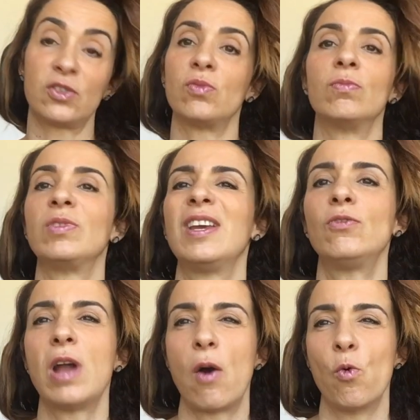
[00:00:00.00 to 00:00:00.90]
es,
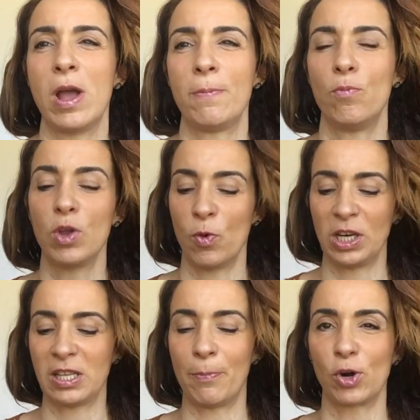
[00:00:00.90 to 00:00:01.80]
tiene una web muy
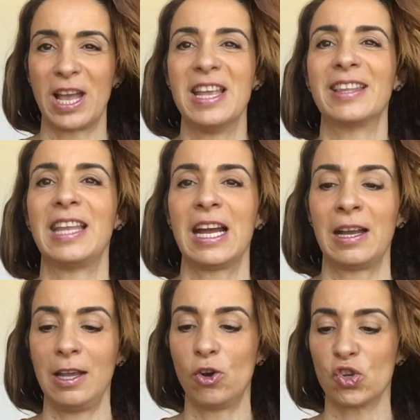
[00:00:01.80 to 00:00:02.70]
bonita porque ella
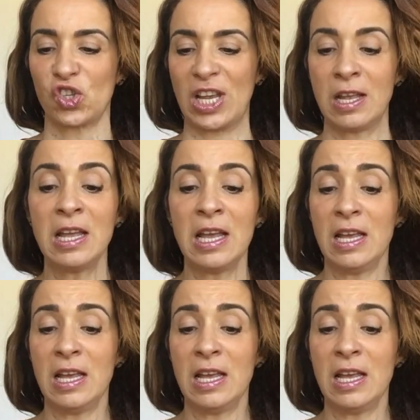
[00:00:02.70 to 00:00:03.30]
teje y cose